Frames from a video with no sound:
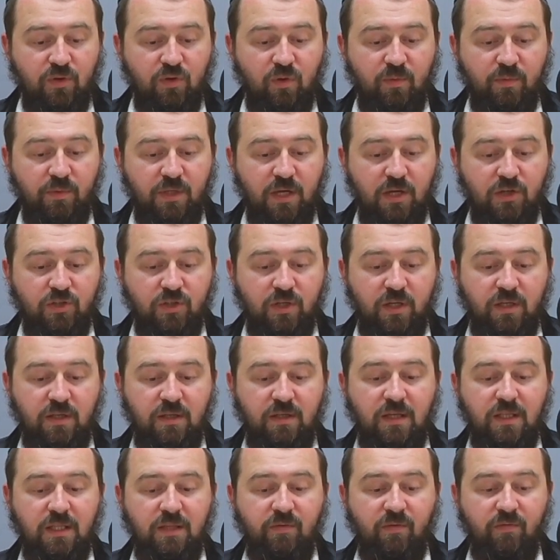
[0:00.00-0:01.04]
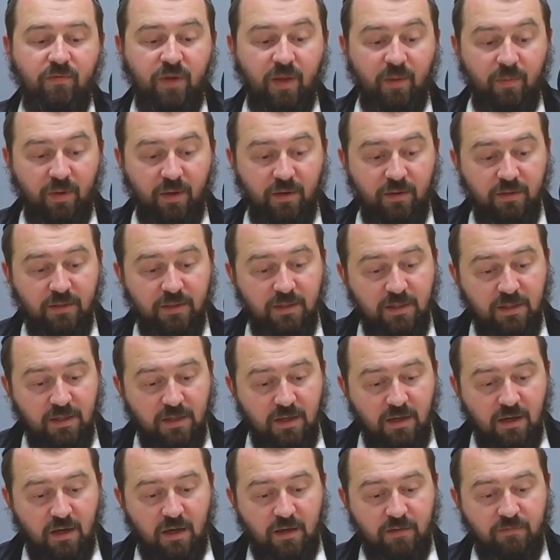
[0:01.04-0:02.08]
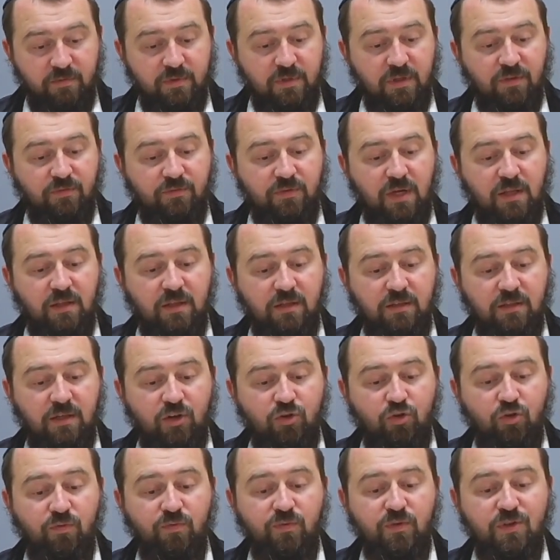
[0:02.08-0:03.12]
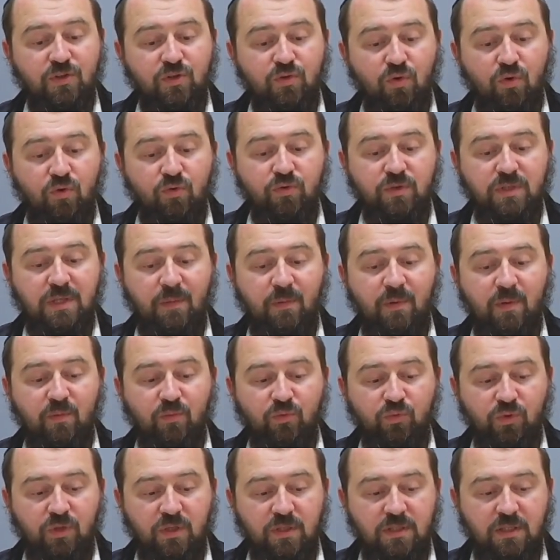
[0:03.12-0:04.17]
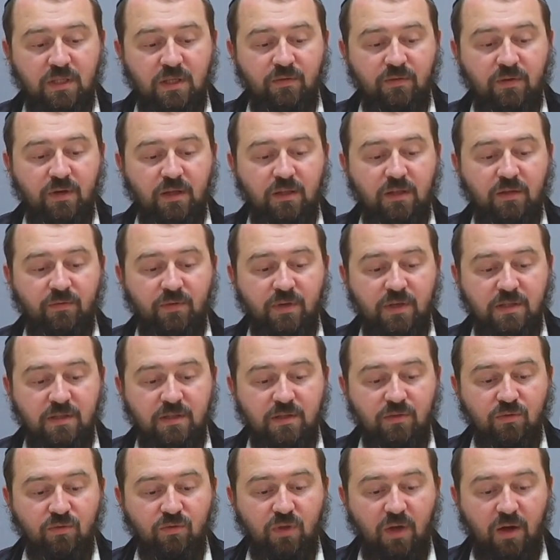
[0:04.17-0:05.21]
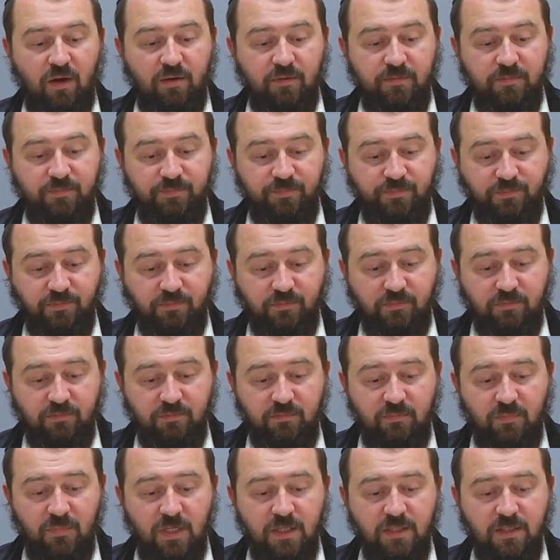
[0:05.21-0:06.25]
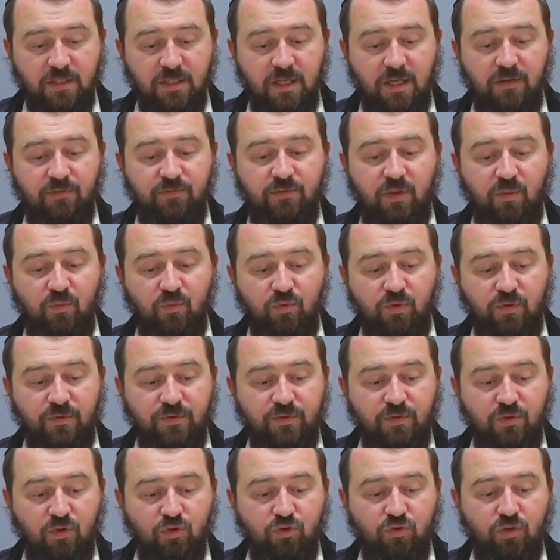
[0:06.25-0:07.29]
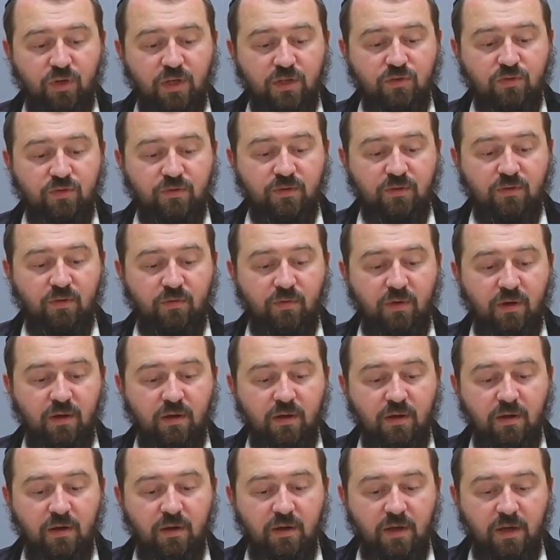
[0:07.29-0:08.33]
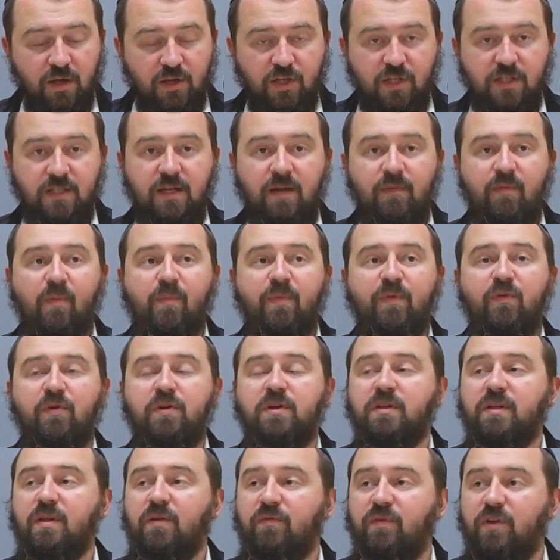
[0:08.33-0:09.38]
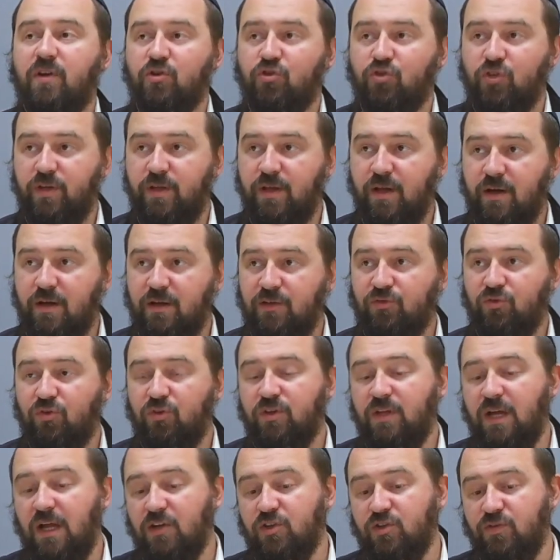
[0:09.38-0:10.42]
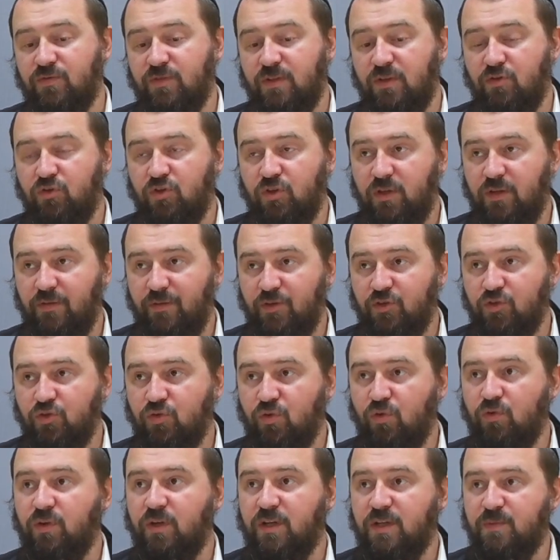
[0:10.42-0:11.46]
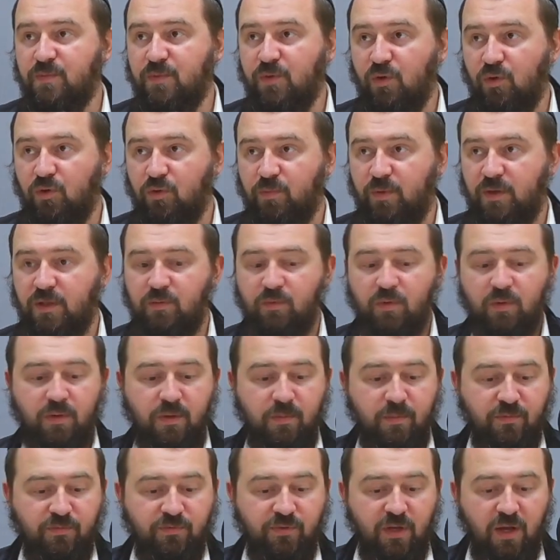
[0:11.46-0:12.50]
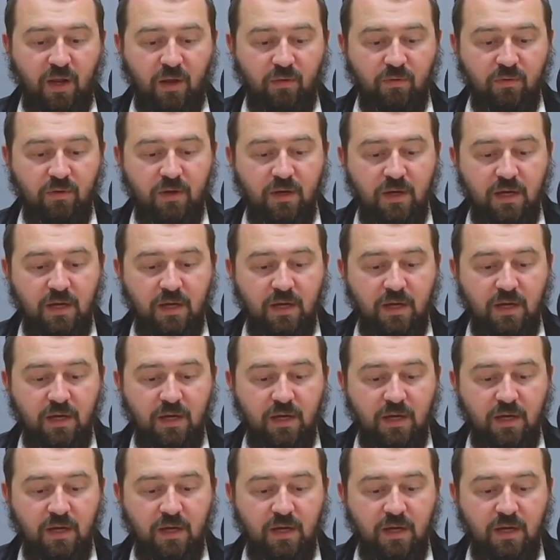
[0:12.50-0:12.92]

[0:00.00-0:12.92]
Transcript: и днем, и также находить для этого время. Они видели в тайнах дрожжет высокую степень мудрости, и это воистину так. Сказали в Талмуде, все, что есть у святого... Сейчас Рама приводит нам выражение, которое дальше, в следующей главе 6 он разберет, поэтому я это повторяю.